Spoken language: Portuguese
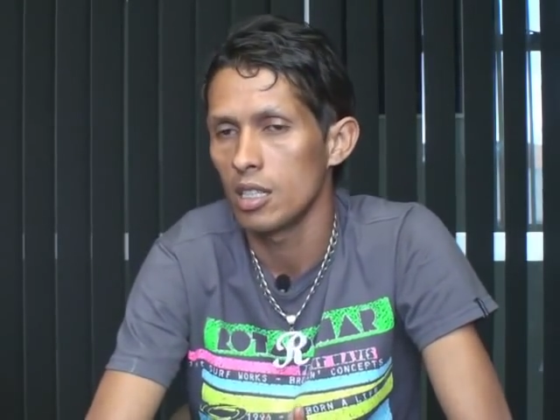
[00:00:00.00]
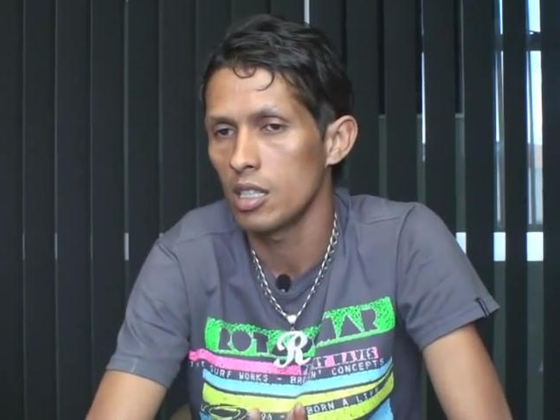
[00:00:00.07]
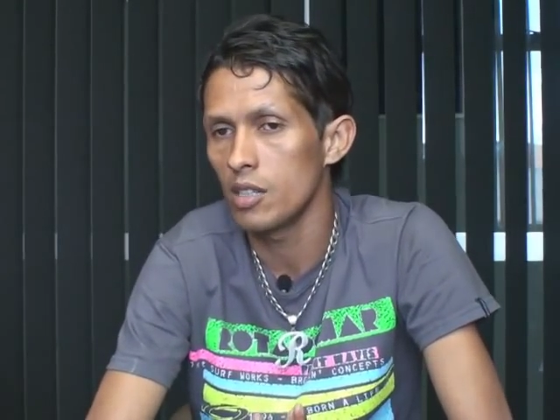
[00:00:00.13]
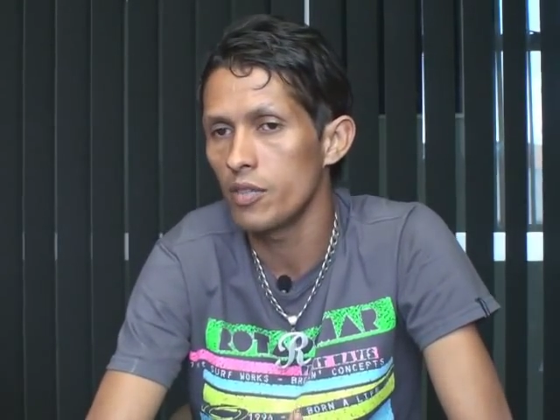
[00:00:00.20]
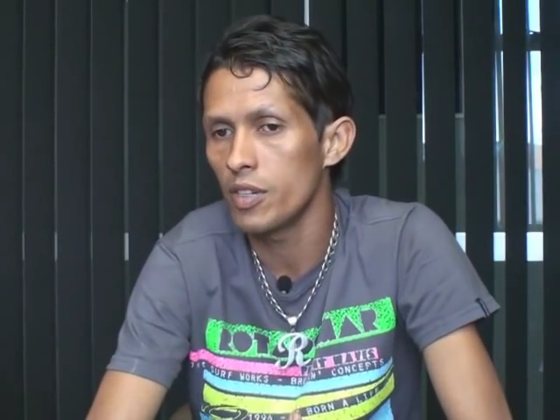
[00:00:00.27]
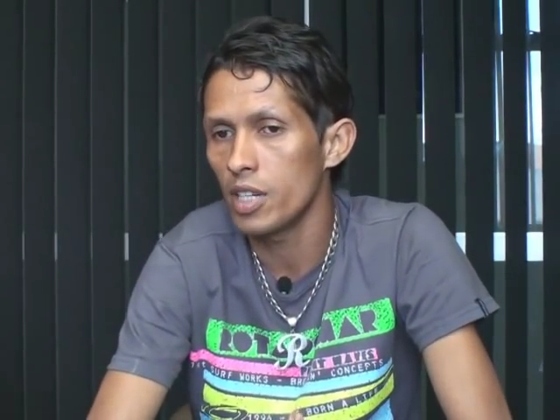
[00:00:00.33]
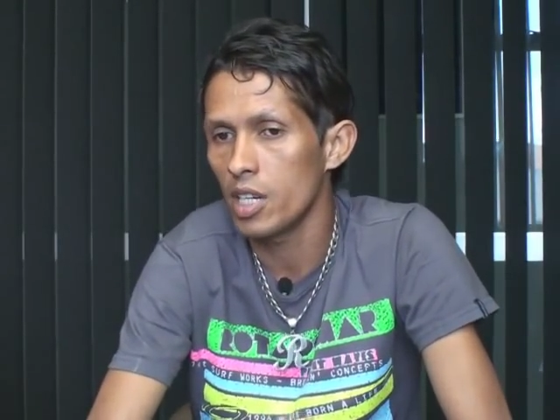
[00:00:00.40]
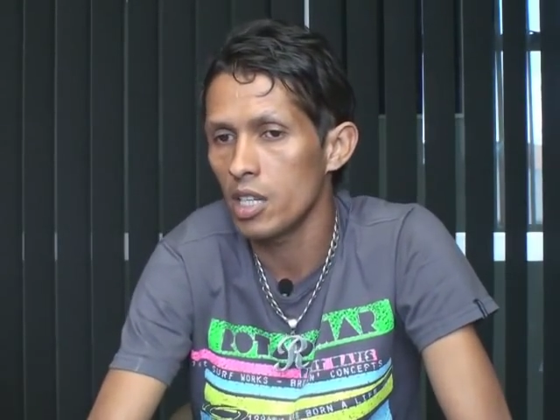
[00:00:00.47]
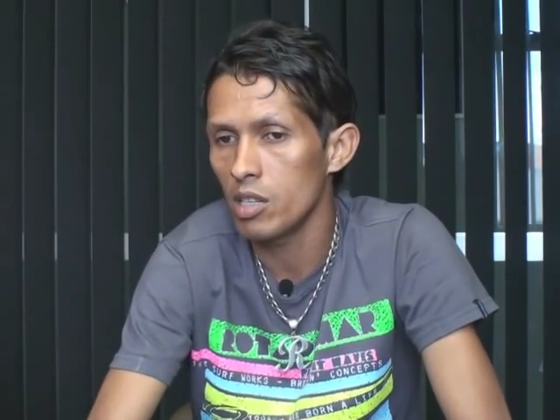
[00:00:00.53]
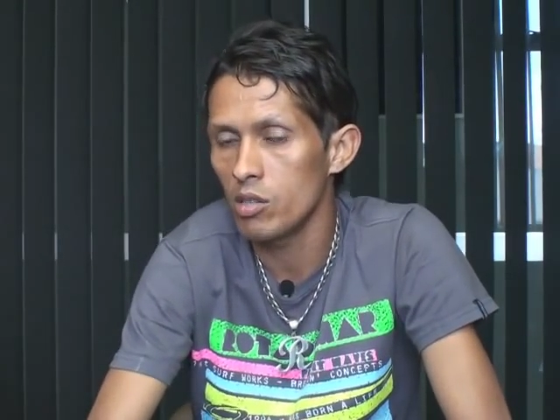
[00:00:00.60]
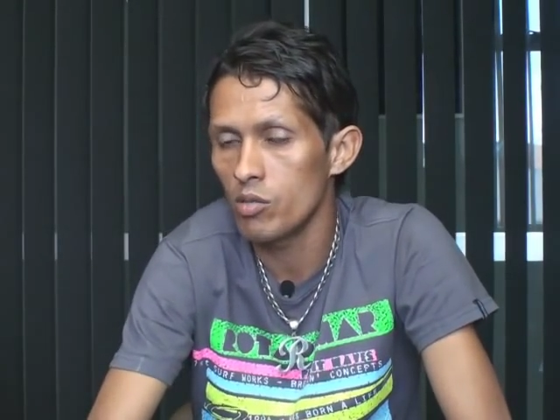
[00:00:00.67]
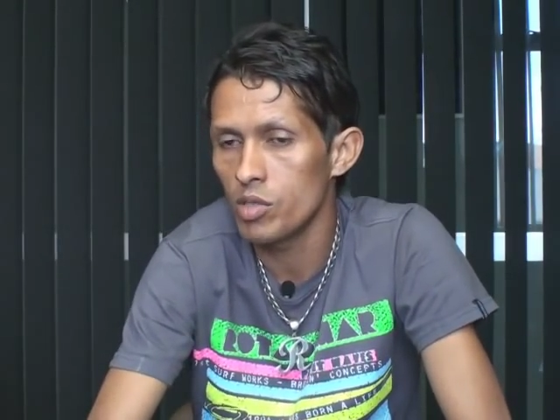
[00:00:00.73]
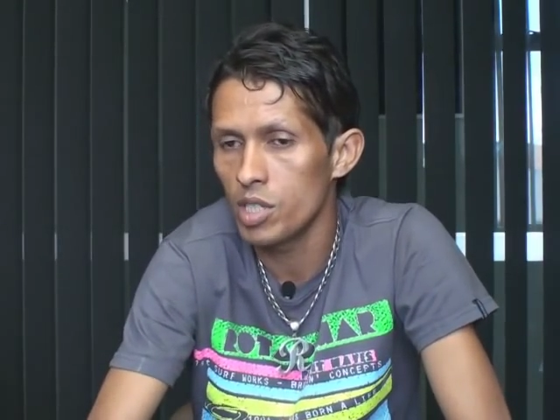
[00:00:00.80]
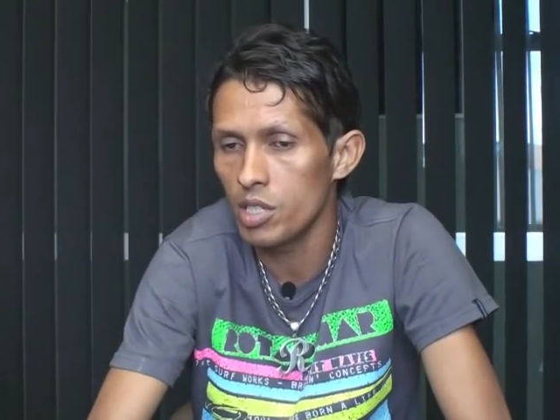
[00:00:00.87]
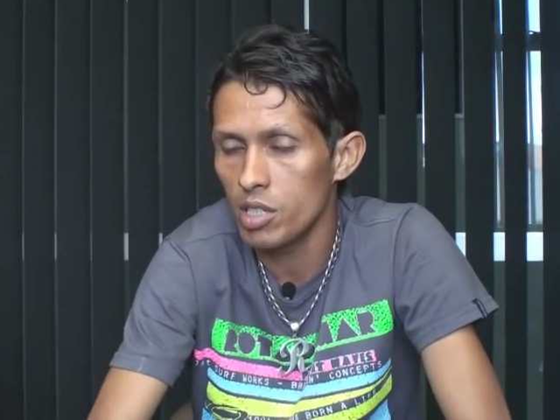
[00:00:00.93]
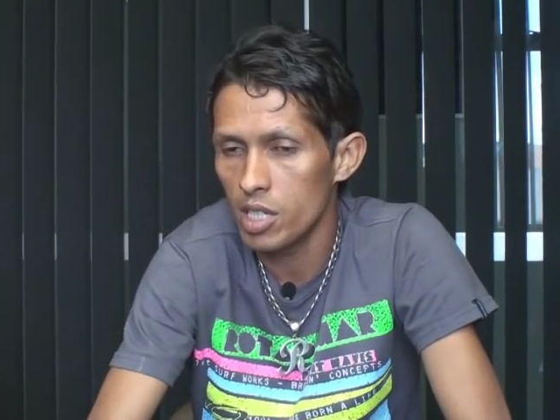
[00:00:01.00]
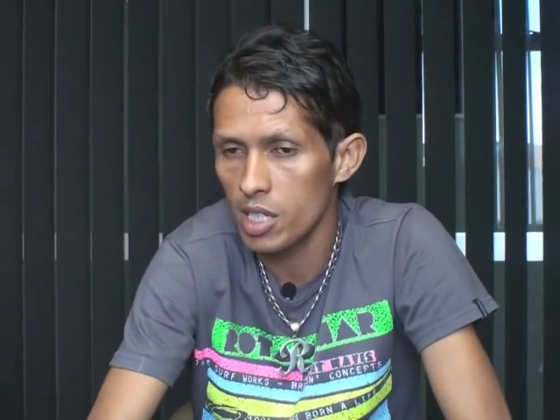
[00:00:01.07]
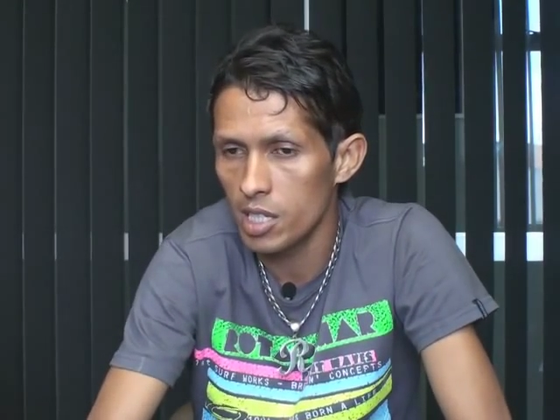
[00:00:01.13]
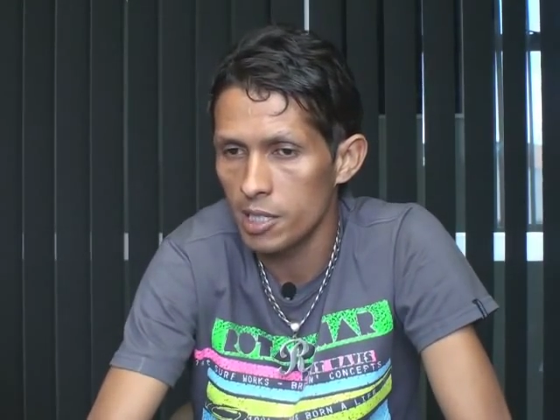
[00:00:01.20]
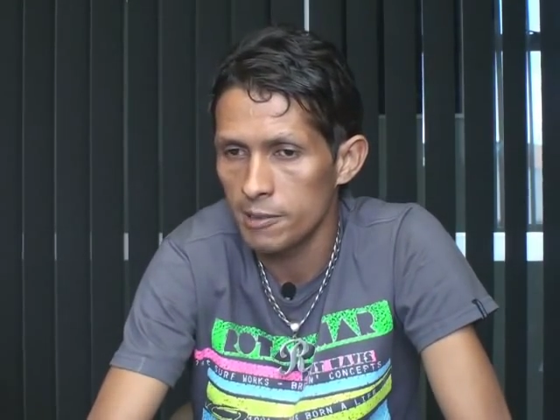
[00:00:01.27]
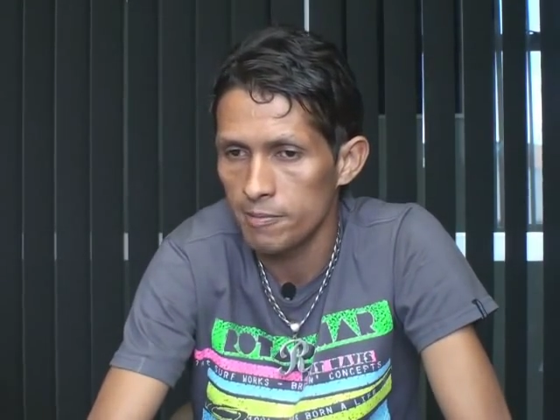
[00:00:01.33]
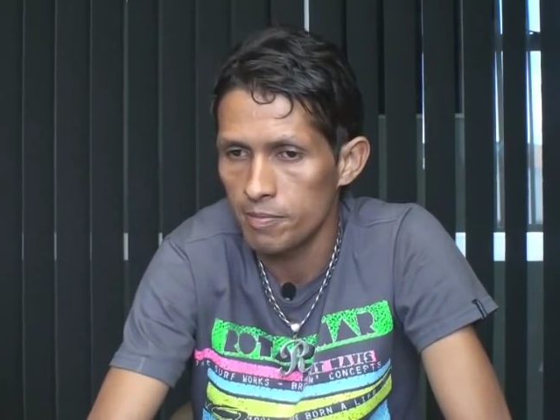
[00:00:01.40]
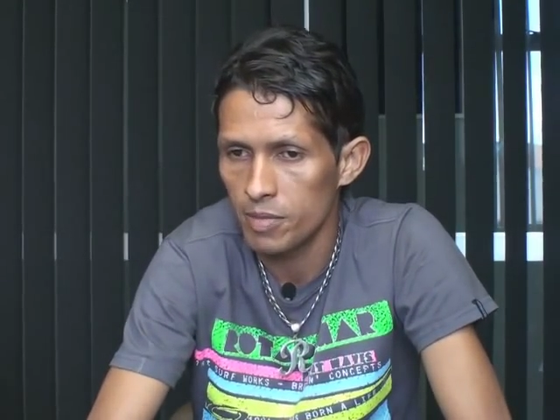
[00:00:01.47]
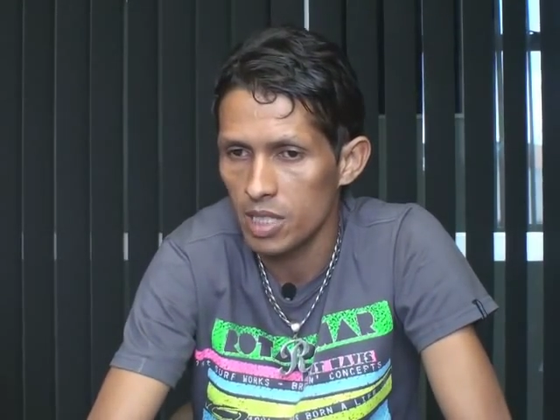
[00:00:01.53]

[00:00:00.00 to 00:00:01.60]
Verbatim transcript: diferente do jeito que,